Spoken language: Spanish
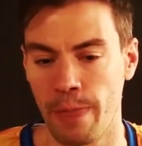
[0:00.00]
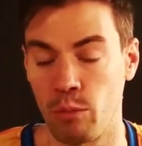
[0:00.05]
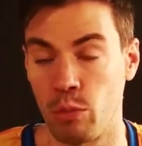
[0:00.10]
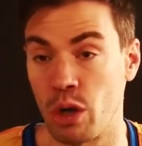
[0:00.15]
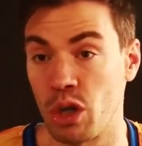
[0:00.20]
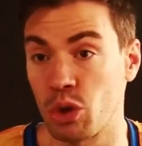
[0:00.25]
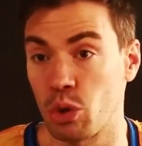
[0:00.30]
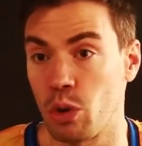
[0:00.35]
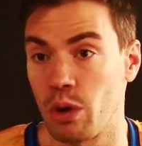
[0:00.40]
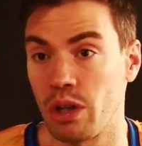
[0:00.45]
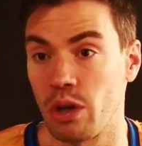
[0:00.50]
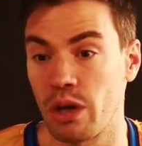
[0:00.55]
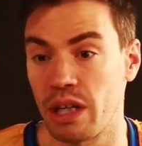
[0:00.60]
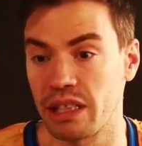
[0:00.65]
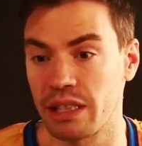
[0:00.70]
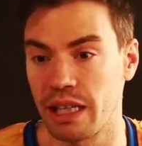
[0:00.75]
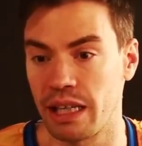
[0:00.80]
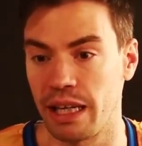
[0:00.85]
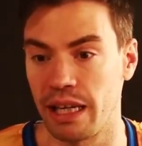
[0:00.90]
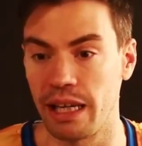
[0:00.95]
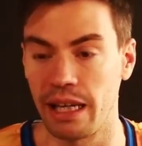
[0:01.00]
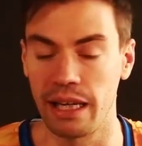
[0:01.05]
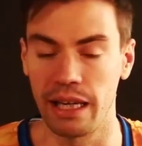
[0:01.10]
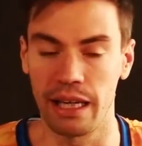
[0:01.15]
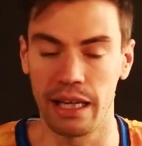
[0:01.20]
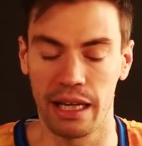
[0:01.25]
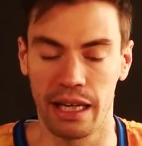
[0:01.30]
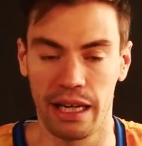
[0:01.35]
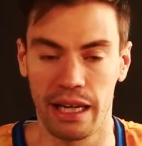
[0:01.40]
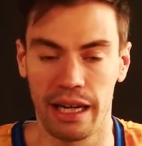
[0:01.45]
buenos jugadores
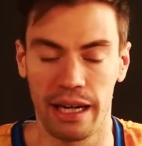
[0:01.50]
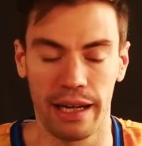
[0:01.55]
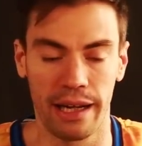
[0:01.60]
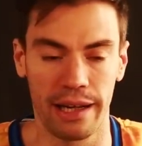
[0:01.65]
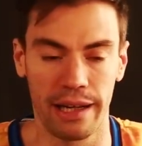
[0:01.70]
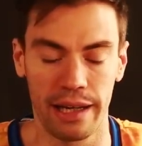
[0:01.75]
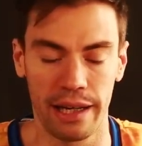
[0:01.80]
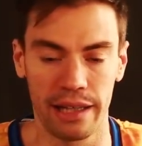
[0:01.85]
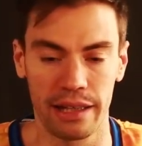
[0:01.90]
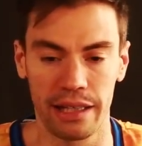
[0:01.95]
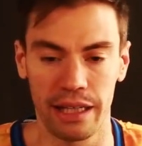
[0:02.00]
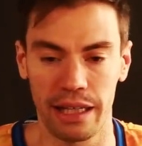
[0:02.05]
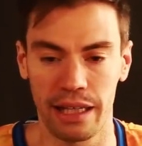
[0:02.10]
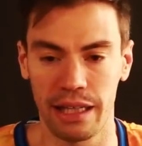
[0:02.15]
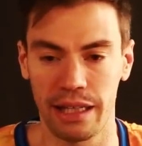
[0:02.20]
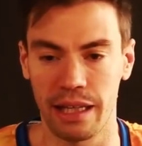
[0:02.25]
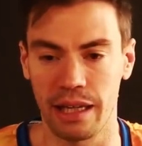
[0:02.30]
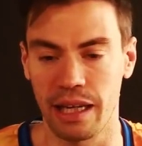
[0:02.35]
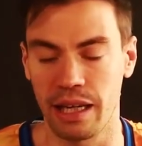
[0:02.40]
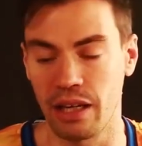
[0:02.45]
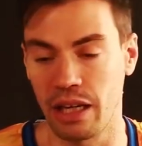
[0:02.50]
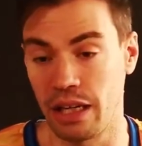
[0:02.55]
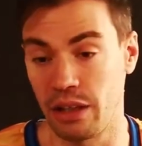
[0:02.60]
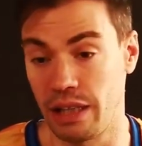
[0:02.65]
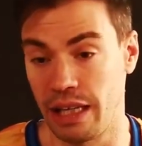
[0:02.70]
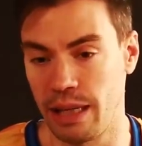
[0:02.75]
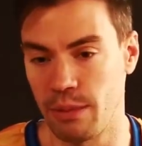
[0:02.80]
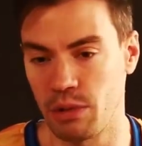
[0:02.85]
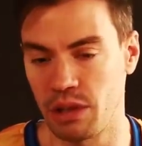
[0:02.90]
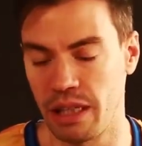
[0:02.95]
que, Gran Canaria tiene, de que,
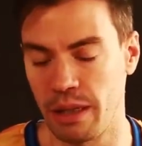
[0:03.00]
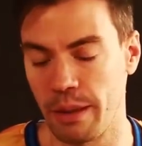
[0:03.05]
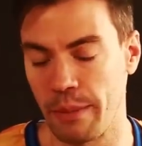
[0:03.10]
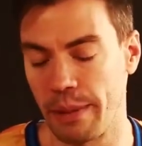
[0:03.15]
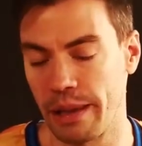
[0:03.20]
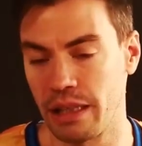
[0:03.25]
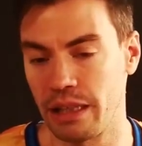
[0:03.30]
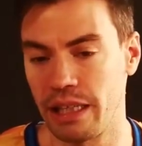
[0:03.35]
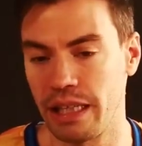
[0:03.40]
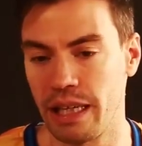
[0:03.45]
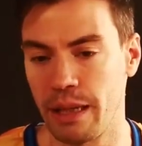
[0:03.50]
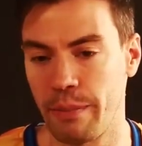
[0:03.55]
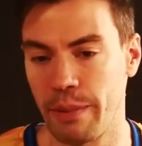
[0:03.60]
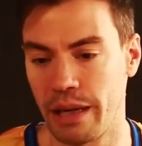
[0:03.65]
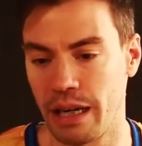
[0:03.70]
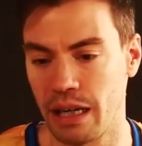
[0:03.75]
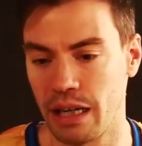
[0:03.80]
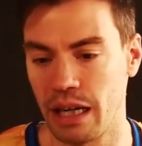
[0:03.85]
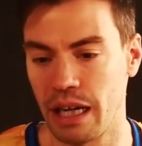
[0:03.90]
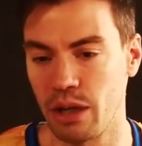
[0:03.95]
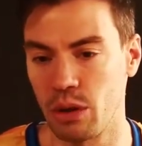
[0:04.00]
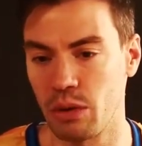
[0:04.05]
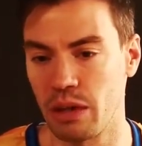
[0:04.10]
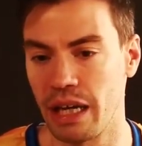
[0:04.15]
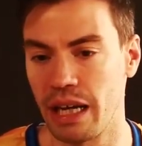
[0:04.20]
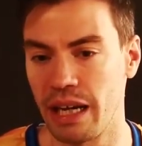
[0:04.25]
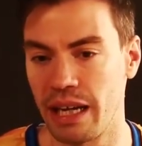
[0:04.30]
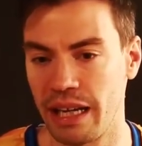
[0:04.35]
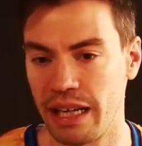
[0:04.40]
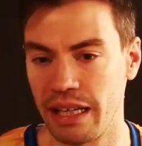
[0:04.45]
tenemos en la plantilla, para
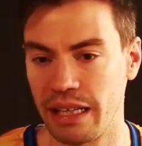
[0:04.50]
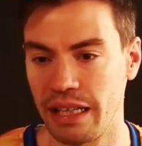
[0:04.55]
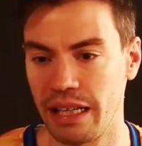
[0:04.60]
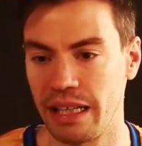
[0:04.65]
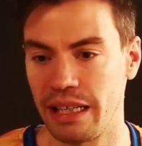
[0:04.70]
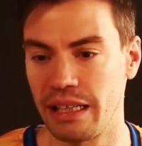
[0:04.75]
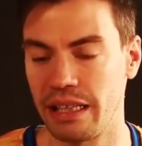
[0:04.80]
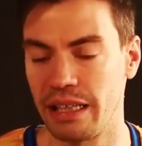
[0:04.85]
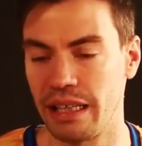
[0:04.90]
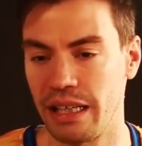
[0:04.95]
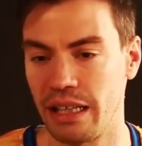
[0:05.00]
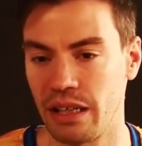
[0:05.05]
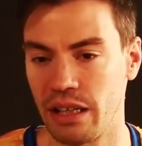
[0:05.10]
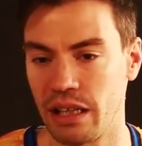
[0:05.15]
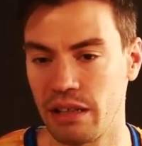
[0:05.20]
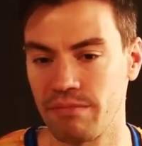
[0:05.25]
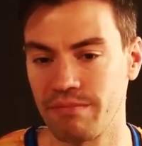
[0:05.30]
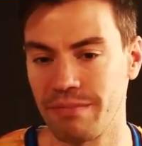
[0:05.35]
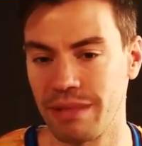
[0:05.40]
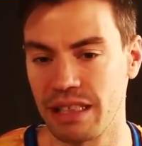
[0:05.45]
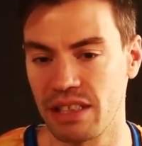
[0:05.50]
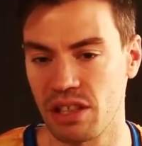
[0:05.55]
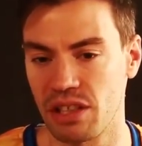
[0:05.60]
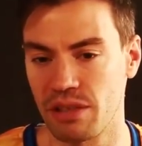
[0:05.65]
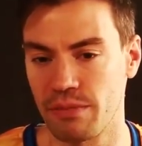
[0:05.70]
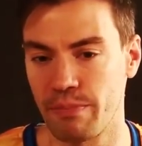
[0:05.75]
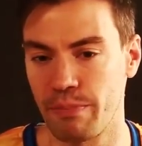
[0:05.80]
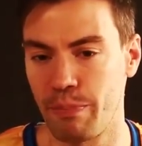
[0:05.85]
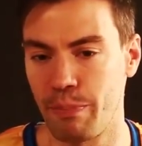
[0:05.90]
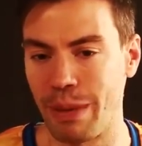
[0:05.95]
ayudar en,
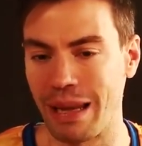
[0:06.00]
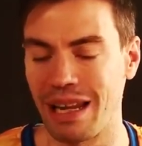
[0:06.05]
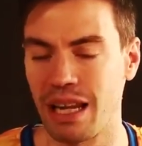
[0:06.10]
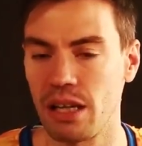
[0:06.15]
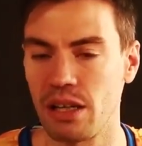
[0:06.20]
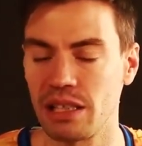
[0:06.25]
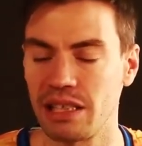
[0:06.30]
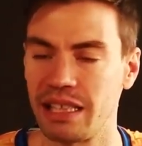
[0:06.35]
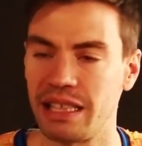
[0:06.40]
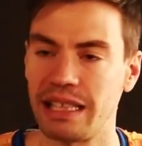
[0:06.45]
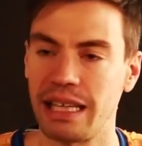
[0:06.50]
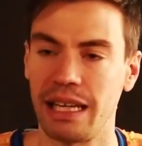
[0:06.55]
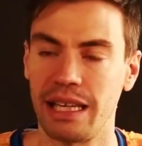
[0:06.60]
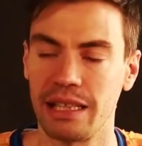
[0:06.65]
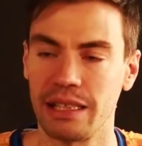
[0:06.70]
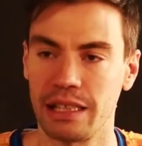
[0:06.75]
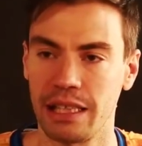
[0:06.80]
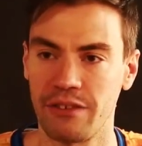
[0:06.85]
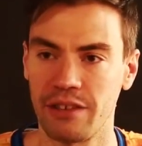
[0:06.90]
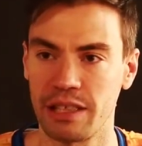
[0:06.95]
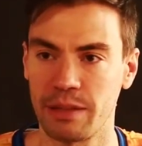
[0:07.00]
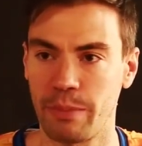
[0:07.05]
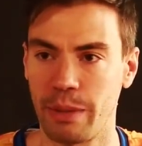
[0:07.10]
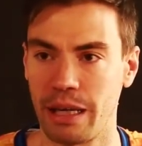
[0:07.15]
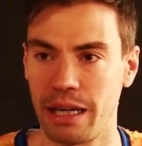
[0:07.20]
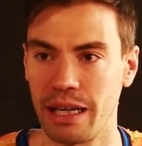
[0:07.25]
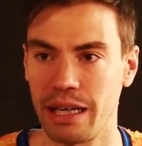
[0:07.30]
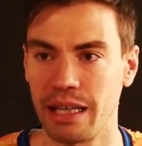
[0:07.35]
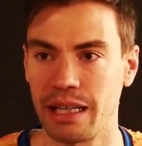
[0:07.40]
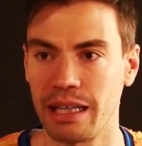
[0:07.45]
esos pequeños detalles, ¿sabes?
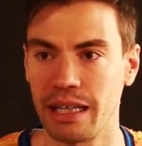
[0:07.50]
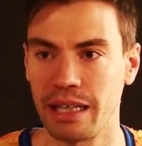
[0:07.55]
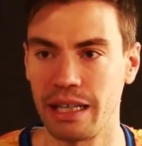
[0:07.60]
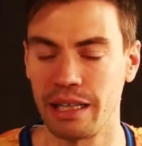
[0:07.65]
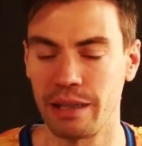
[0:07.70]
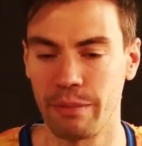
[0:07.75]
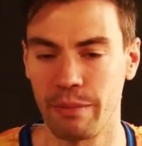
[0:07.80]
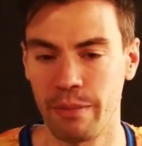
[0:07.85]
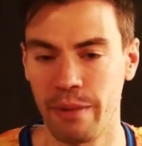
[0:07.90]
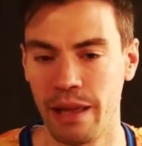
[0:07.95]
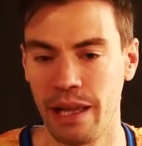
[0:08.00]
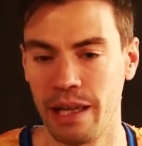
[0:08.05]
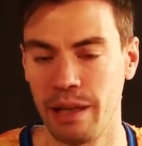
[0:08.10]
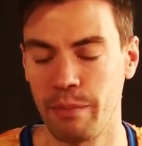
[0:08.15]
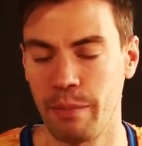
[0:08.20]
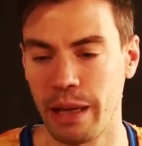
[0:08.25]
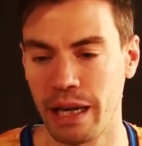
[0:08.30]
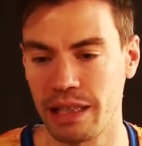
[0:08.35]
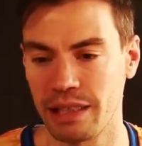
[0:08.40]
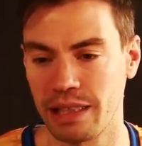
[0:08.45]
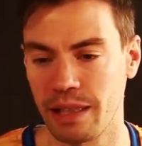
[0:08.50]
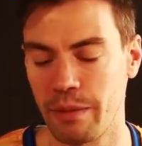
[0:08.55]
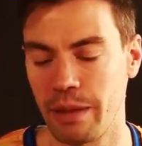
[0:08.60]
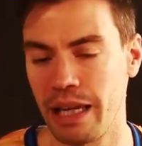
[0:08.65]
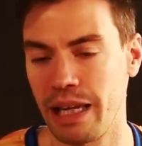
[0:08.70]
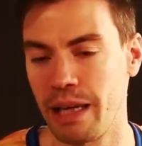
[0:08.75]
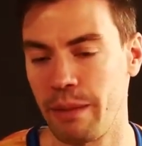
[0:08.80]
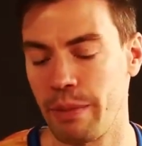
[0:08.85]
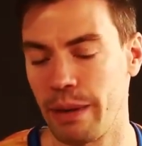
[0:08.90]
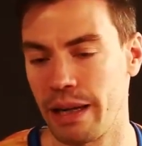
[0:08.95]
Para, para
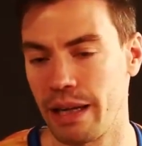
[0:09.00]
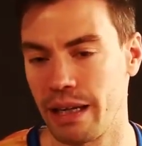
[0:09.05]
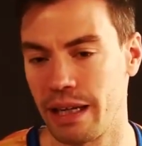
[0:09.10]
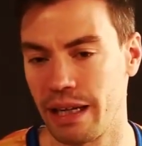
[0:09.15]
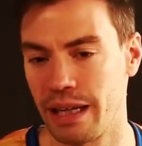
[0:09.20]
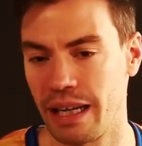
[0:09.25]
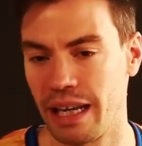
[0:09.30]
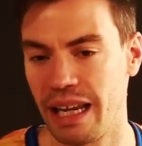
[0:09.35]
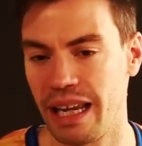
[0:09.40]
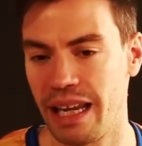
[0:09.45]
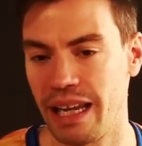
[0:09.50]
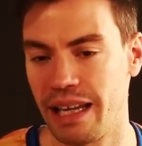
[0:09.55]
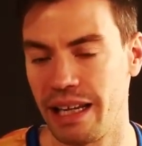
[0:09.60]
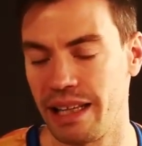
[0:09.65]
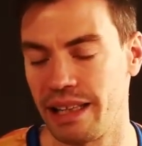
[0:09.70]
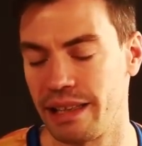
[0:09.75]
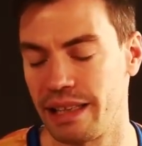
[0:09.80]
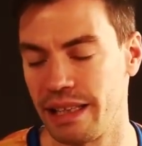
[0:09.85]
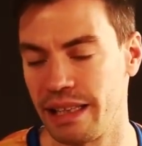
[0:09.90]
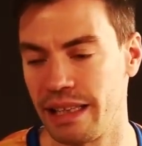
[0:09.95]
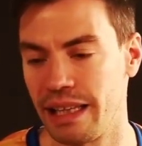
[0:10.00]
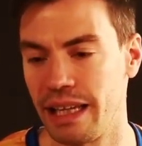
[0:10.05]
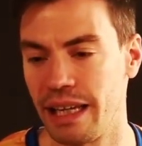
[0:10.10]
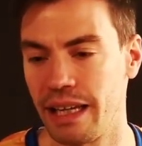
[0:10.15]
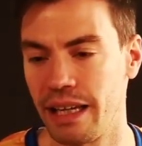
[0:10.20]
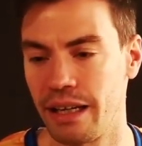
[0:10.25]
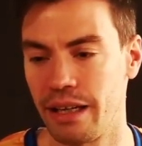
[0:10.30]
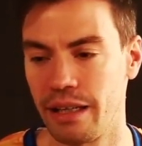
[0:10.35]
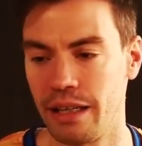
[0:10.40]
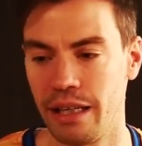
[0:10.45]
saber y para leer y
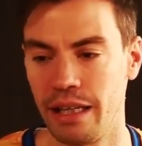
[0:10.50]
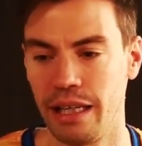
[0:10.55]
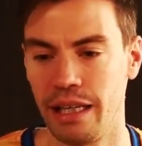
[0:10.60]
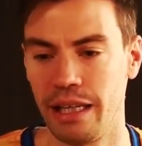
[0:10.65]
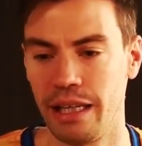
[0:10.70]
entender